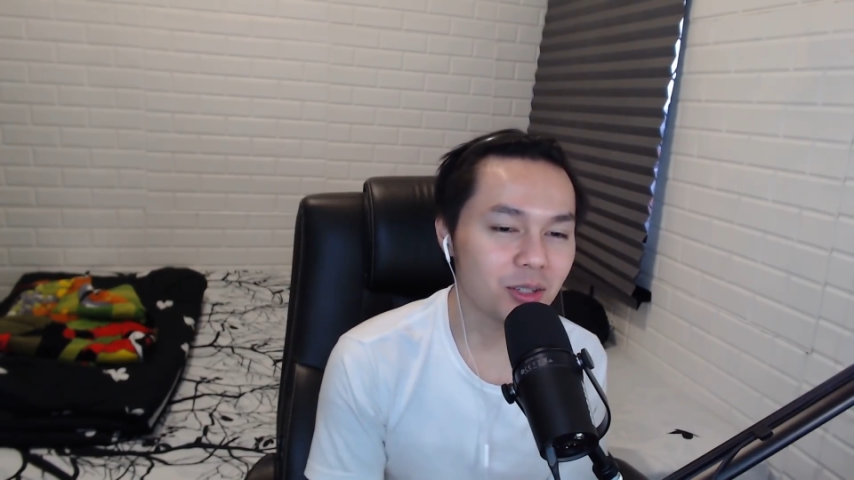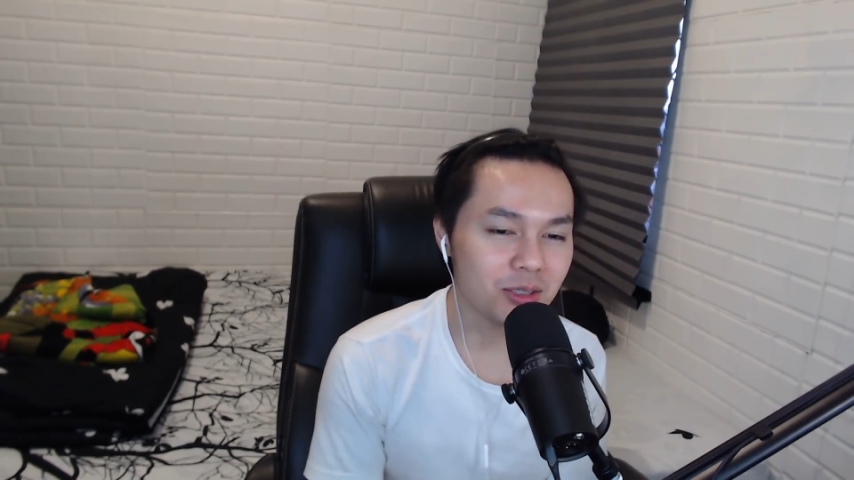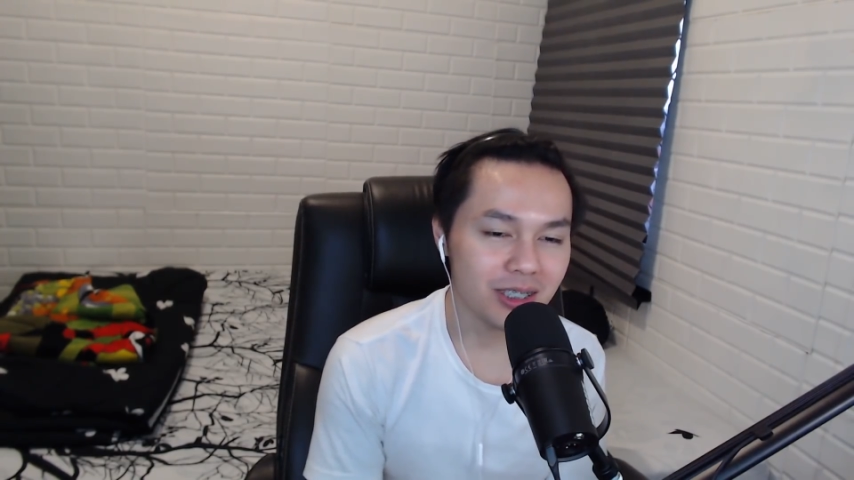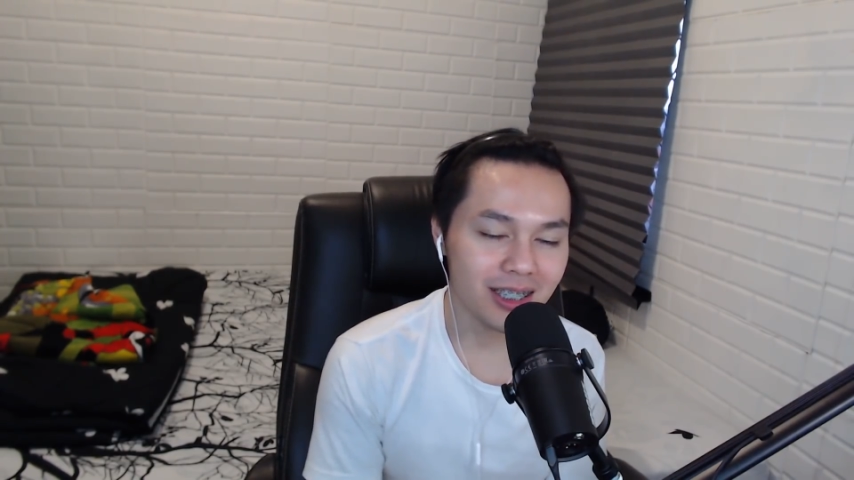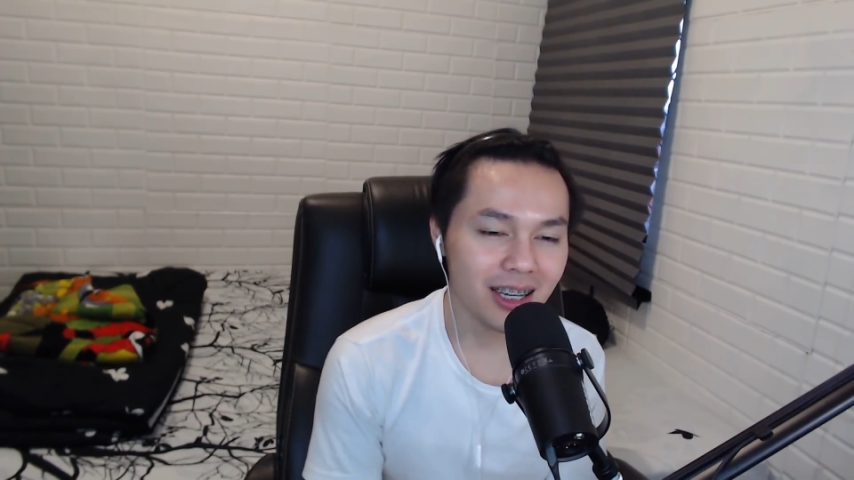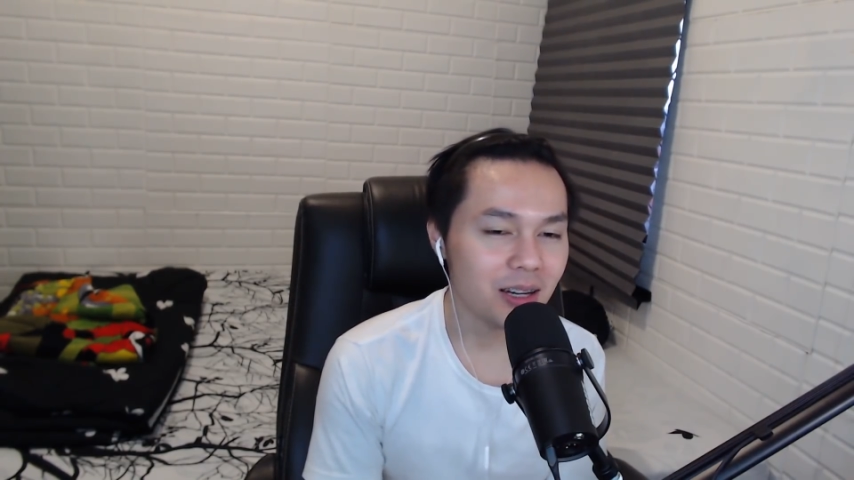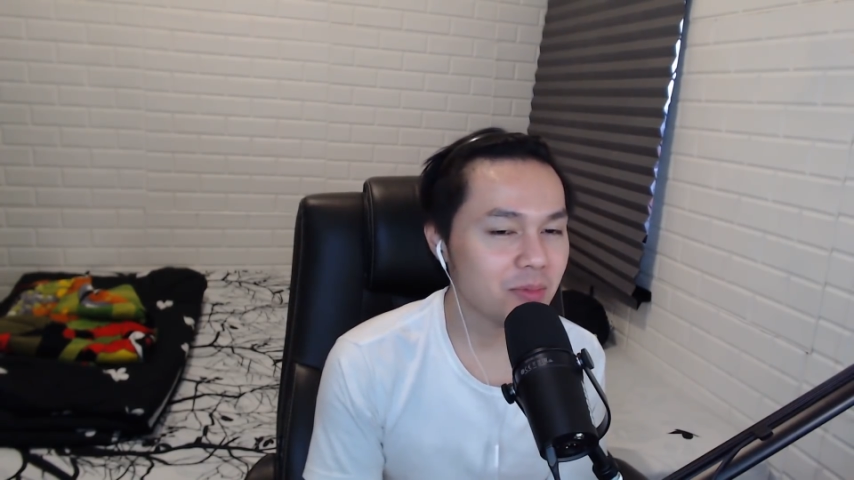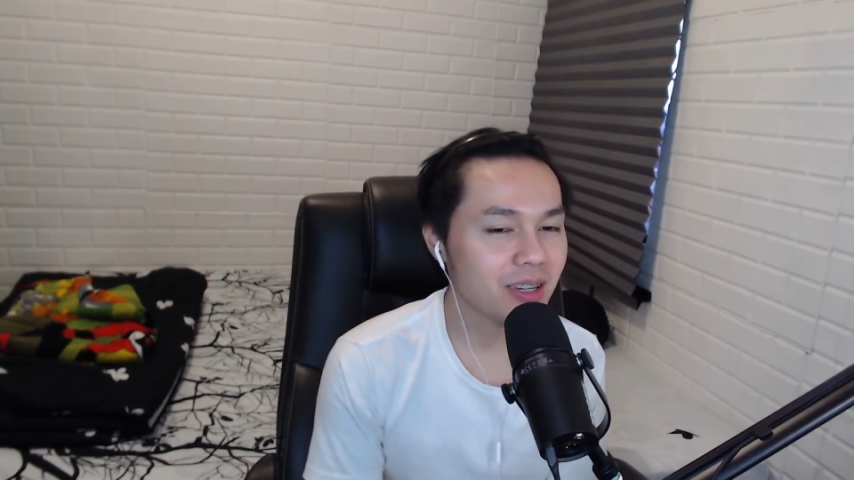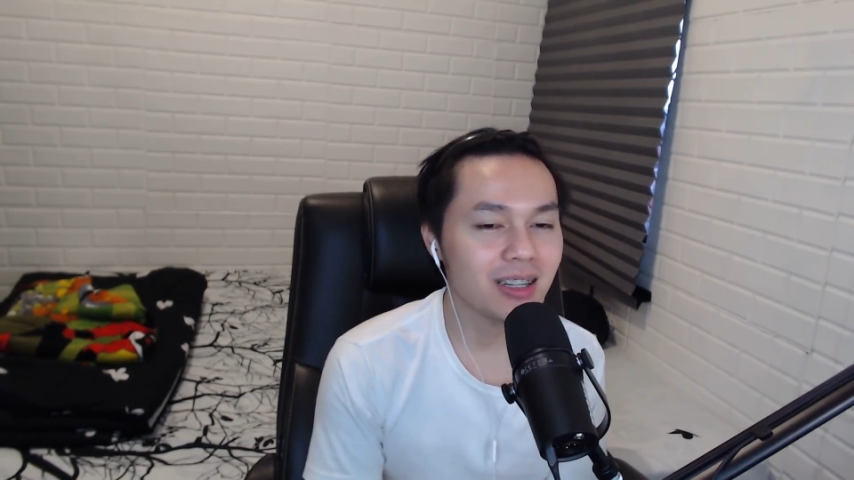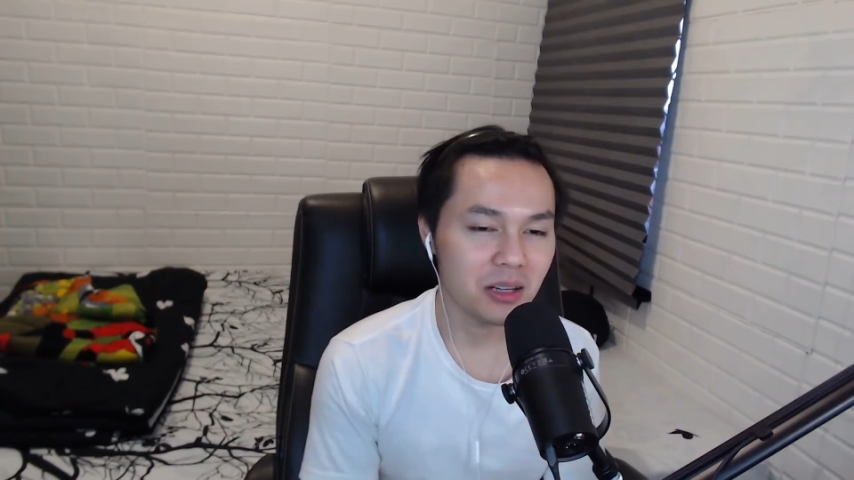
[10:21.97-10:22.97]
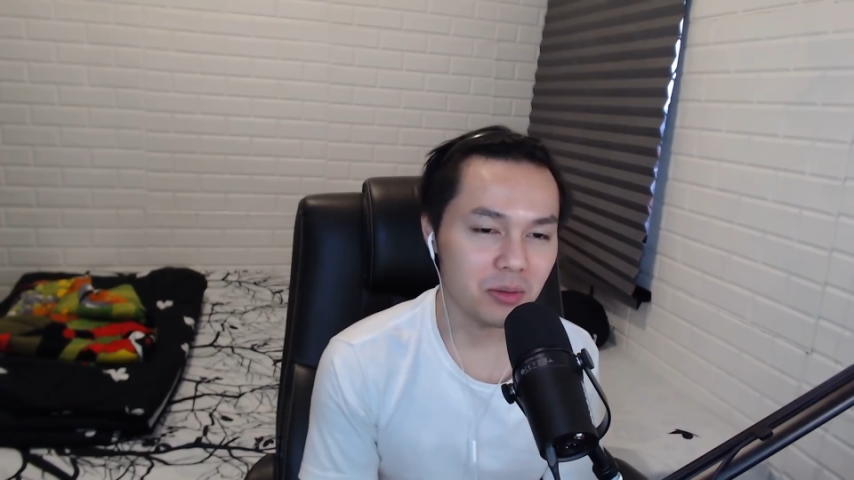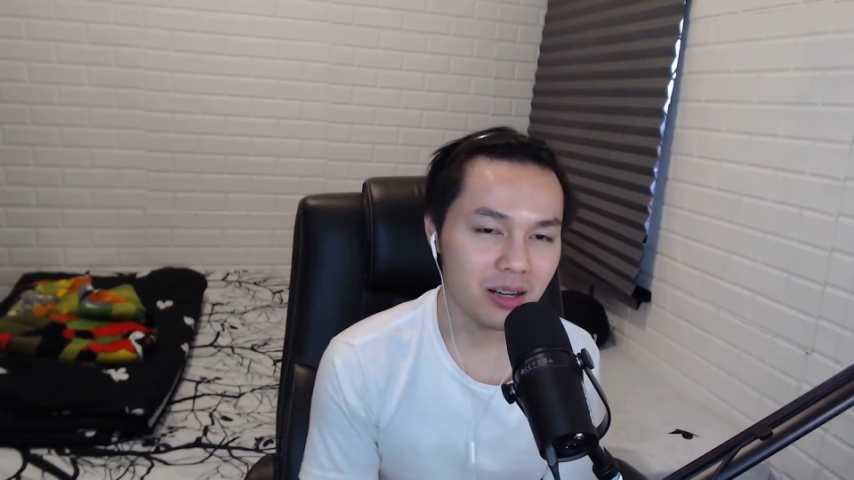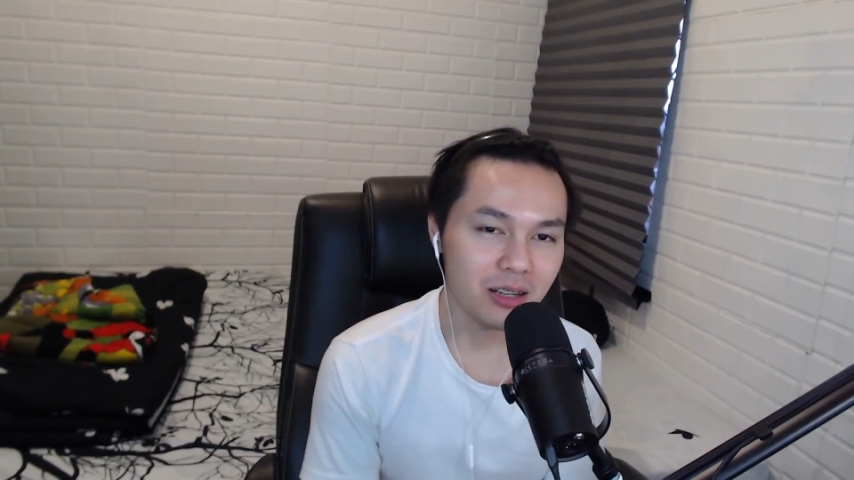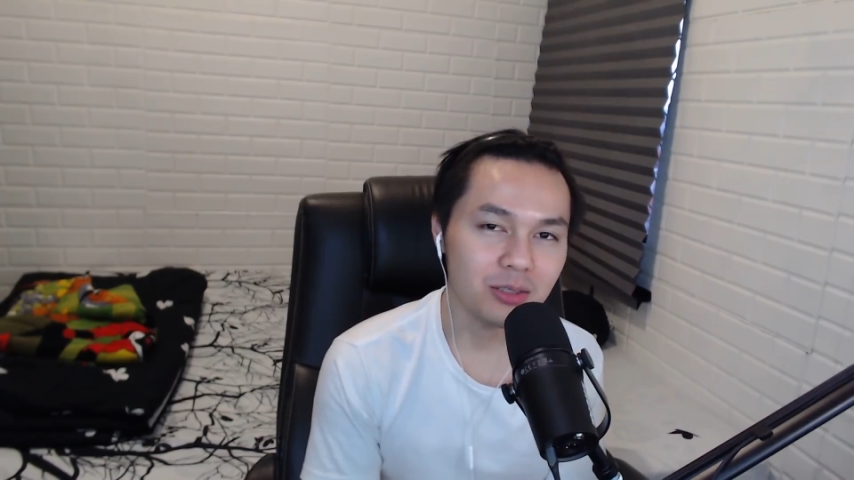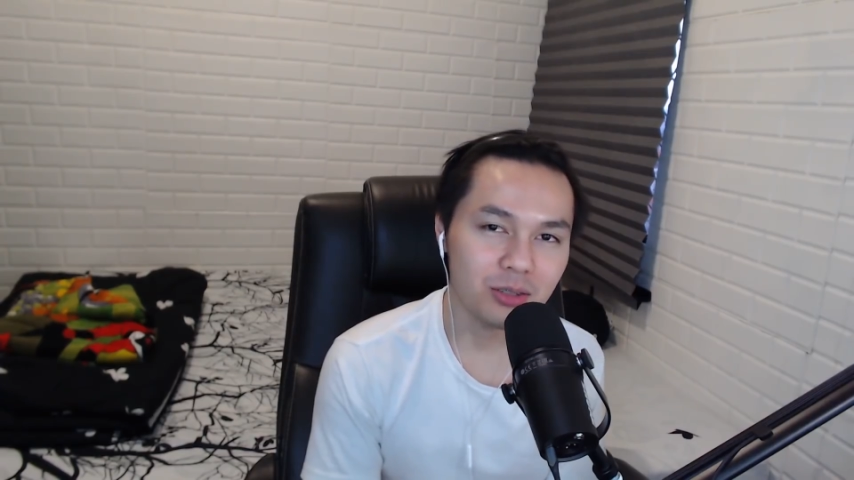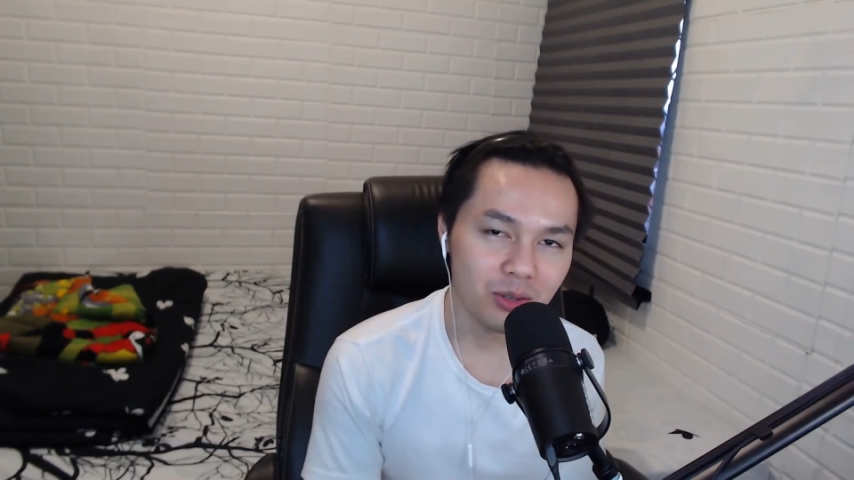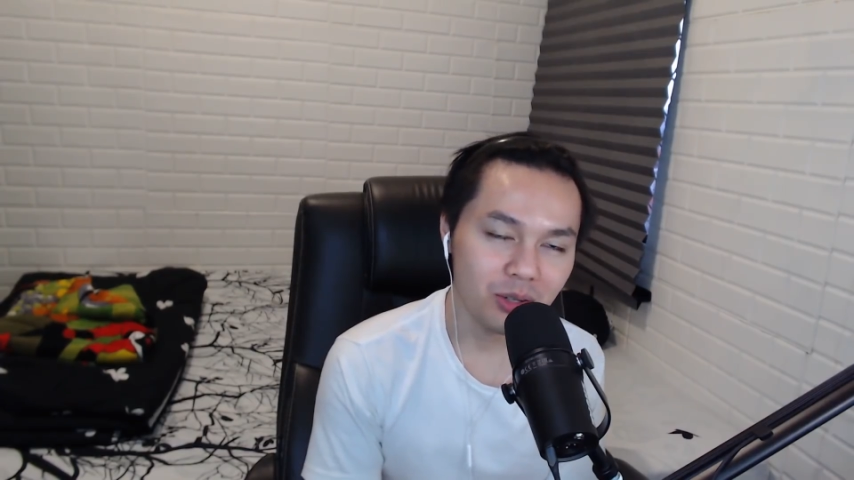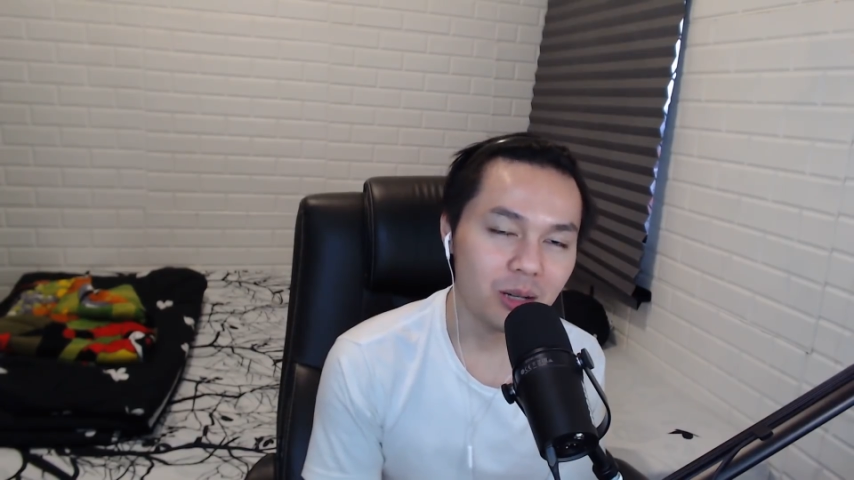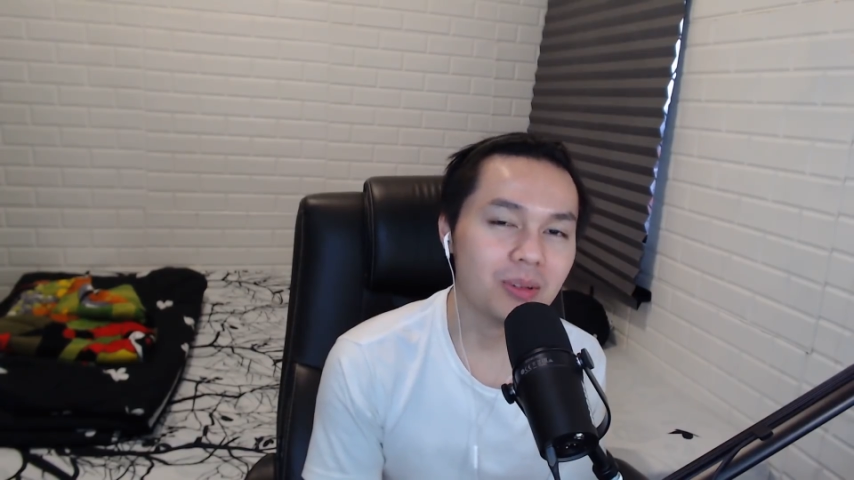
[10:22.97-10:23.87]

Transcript: jokesnya kayak apa tapi kalau cowok udah